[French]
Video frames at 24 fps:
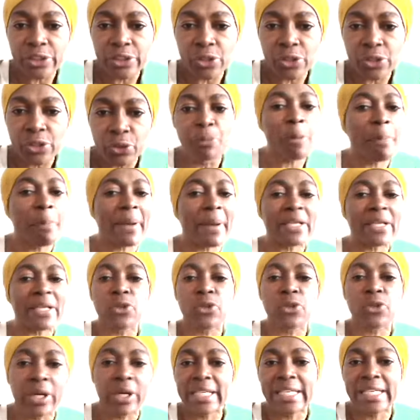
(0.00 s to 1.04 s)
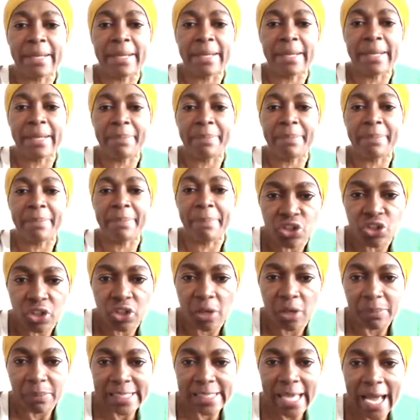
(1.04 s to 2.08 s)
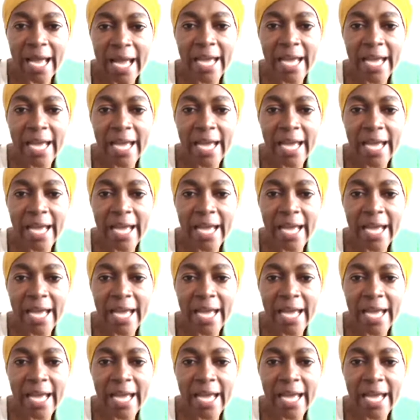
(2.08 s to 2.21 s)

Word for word: Il ne peut pas se moquer des parents des gens comme ça.